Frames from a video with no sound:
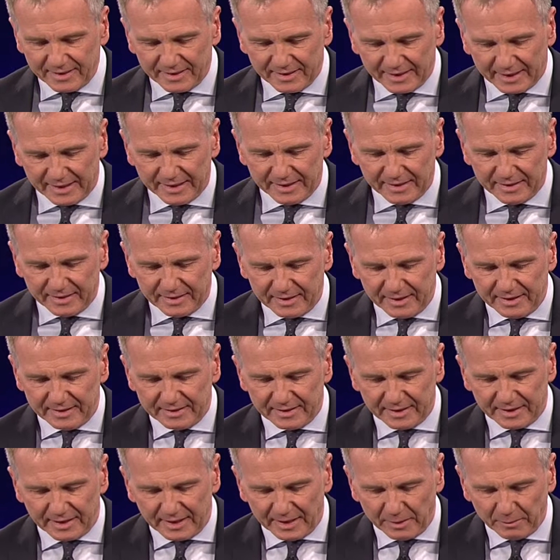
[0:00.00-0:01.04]
nennen
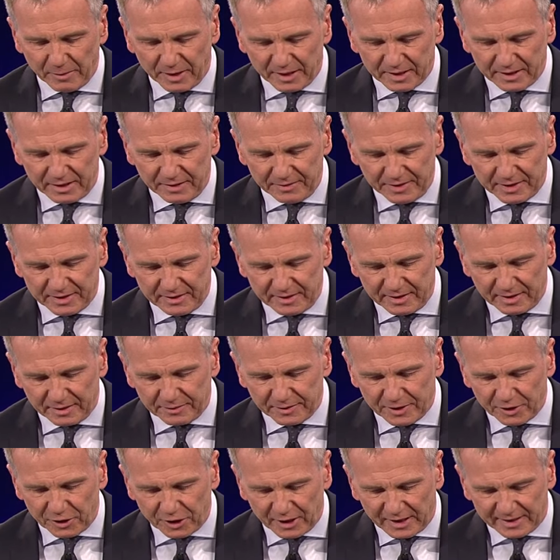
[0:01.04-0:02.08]
diese Klimaaktivisten, die sich
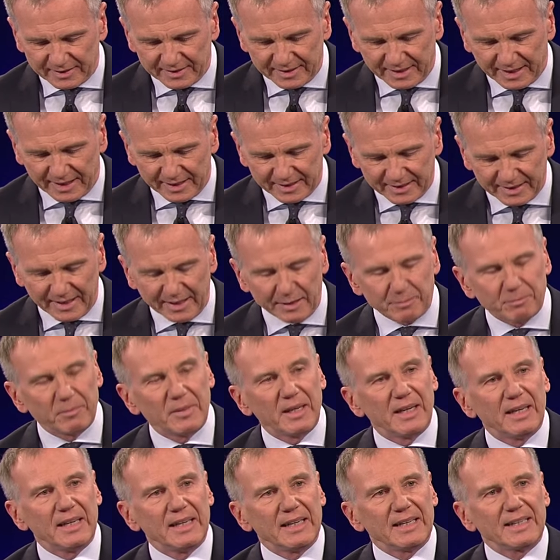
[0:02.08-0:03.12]
auf der Straße ankleben,
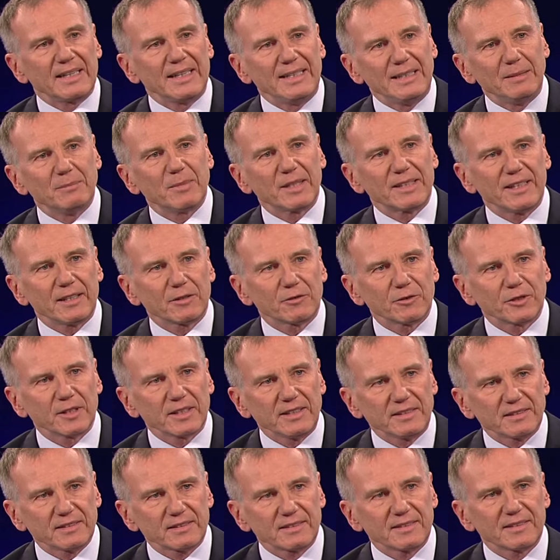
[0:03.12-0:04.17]

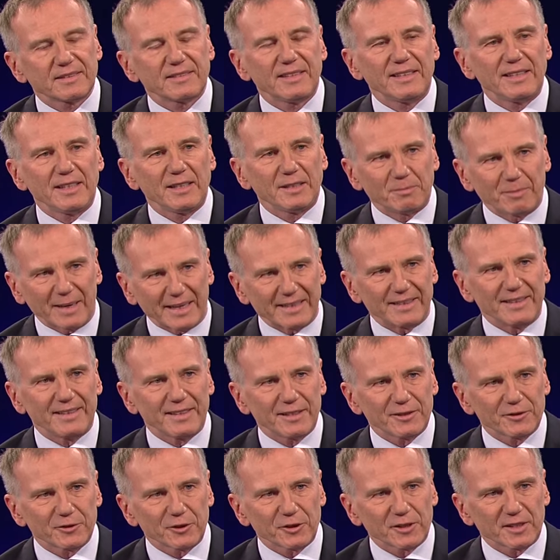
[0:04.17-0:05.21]
Klimaterroristen. Mhm. Das sind nicht
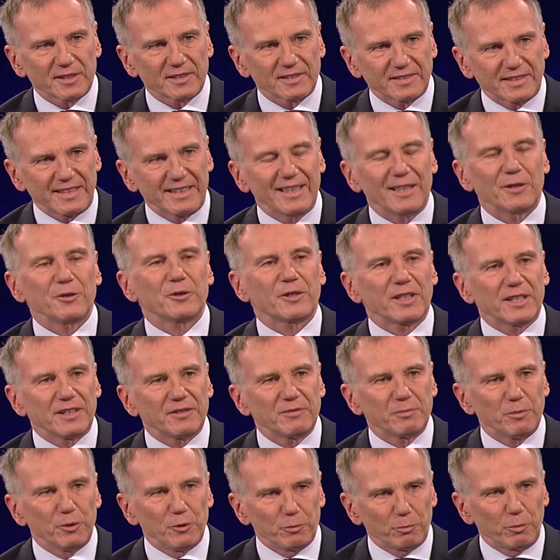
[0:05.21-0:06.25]
manche, sondern das sind lauter
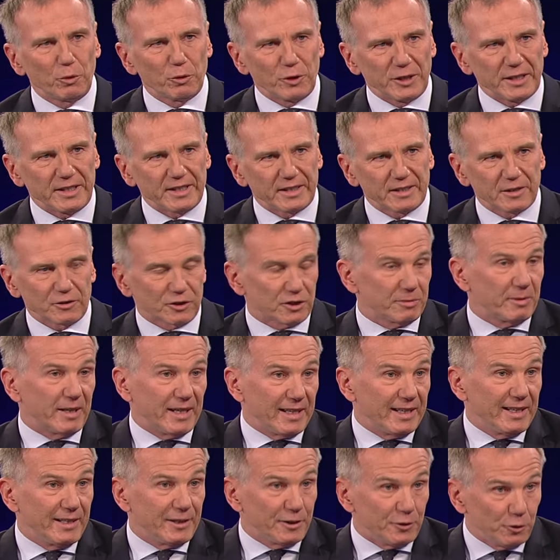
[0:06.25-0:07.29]
FPÖ-Politiker und zwar
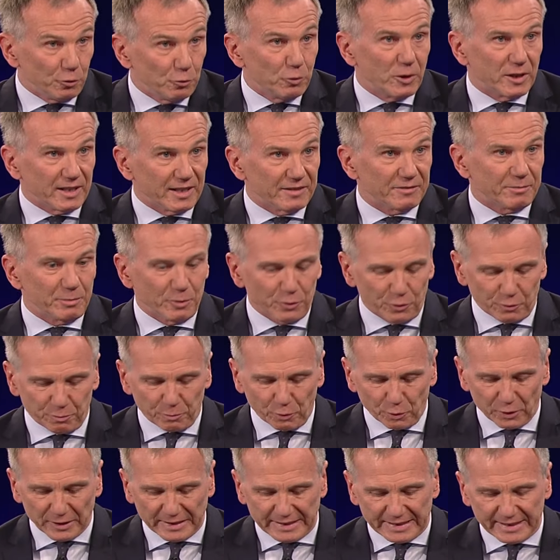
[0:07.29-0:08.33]
eigentlich nur
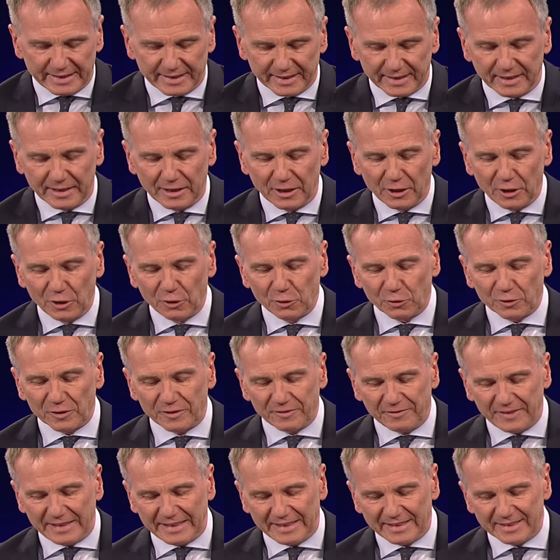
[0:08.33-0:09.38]
FPÖ-Politiker. Und
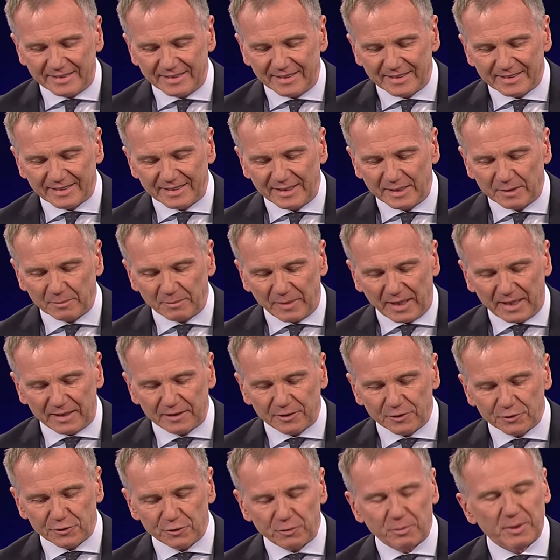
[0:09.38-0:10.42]
finden Sie das nicht
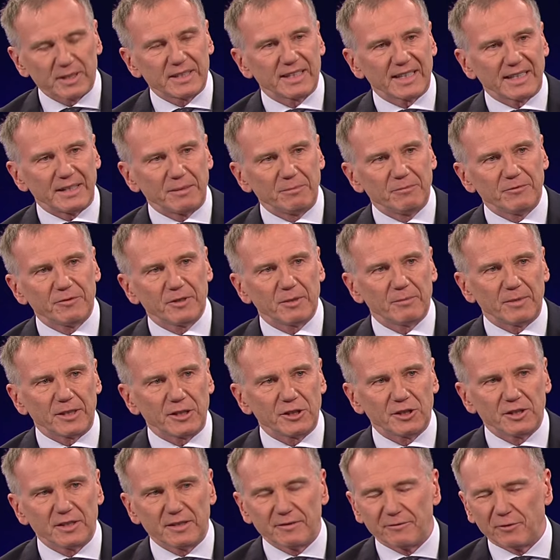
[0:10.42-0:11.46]
maßlos übertrieben für
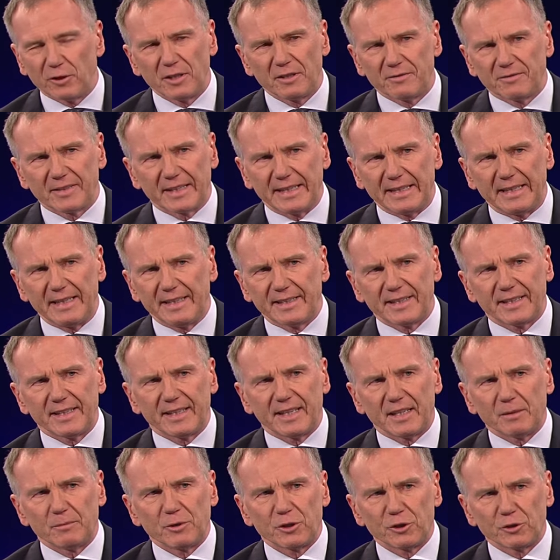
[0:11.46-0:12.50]
Menschen, die völlig friedlich
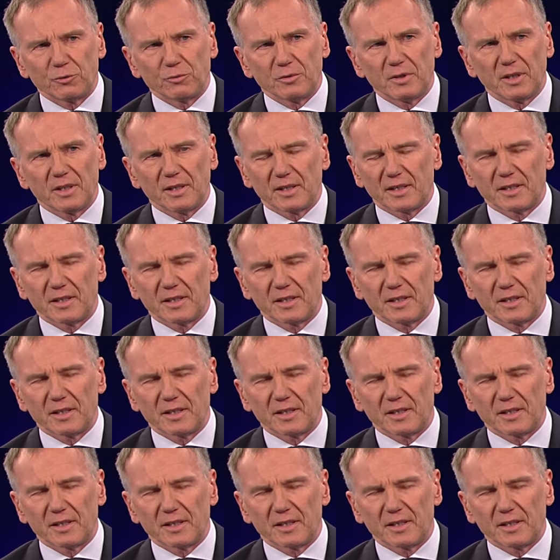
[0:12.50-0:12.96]
eine halbe Stunde lang